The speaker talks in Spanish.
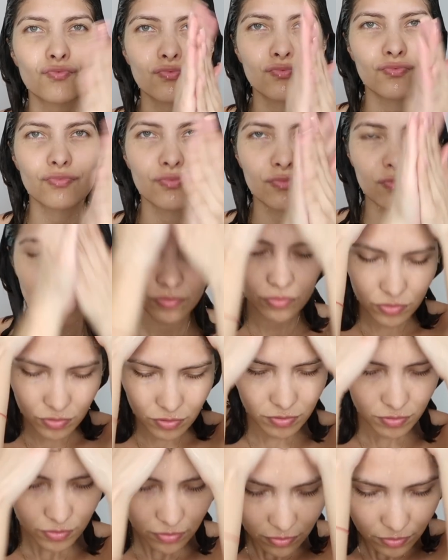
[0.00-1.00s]
Frotarlo
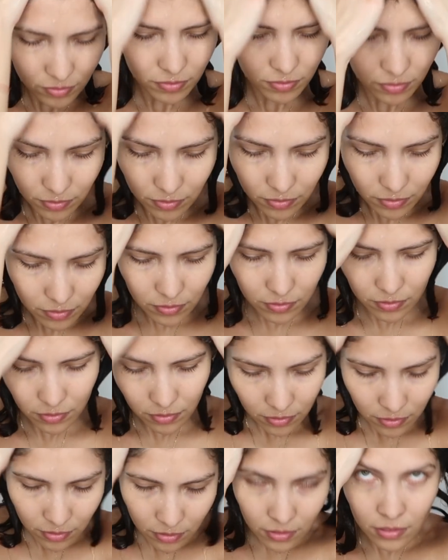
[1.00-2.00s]
muy bien en tus
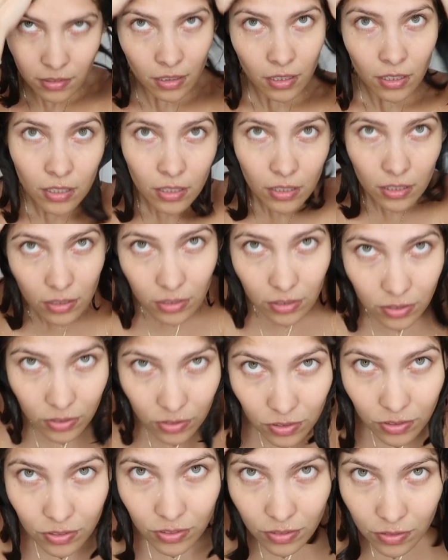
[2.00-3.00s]
manos y
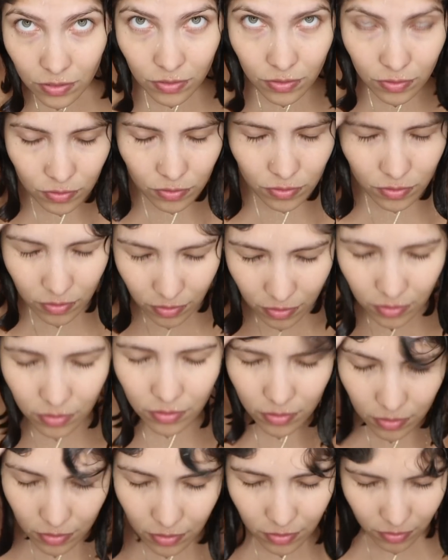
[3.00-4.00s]
aplicarlo en la
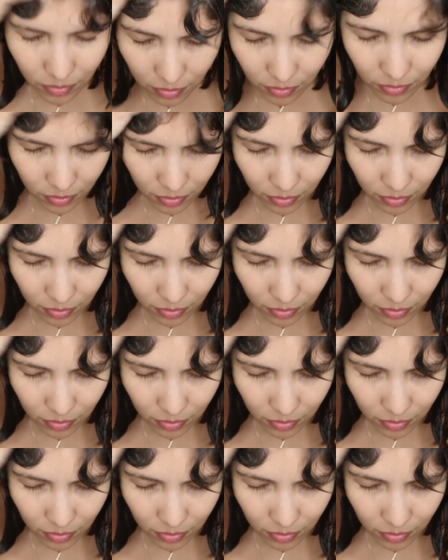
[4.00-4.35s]
raíz.